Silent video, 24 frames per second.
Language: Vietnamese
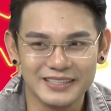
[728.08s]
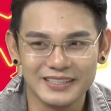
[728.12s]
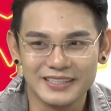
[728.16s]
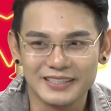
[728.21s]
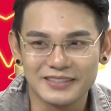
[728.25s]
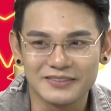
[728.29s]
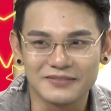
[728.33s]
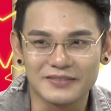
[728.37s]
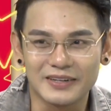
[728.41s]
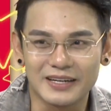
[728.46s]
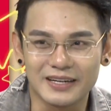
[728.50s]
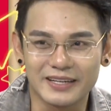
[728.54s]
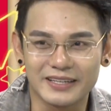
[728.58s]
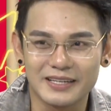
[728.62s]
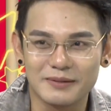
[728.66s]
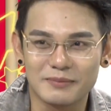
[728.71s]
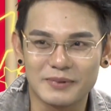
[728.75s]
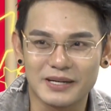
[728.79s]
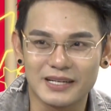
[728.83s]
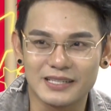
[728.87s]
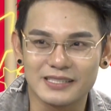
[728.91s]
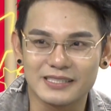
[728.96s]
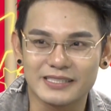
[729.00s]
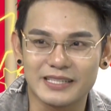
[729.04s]
Dạ. Và
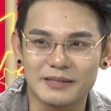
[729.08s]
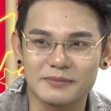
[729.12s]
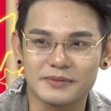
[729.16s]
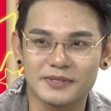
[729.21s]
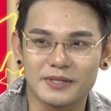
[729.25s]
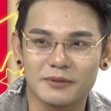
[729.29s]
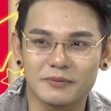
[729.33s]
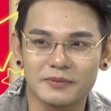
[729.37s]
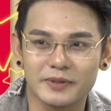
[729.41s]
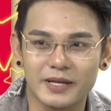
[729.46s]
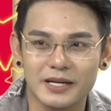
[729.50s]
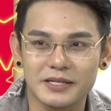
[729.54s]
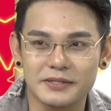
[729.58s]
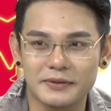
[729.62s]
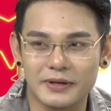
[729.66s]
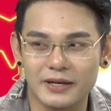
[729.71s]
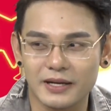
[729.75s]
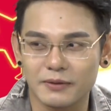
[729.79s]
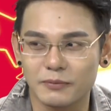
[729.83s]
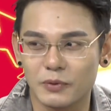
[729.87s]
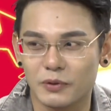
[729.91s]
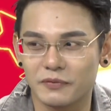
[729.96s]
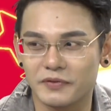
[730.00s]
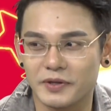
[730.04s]
khi mà anh xem xong cái
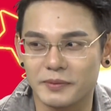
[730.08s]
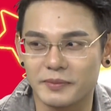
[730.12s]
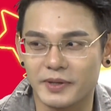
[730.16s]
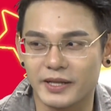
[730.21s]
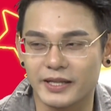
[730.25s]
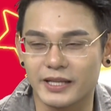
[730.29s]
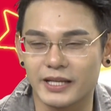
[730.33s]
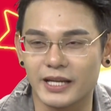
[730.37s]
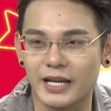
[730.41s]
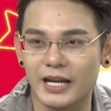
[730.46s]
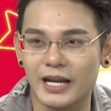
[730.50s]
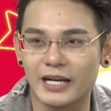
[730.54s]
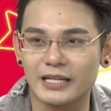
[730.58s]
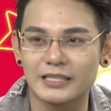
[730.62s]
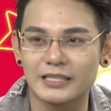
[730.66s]
trailer bộ phim này thì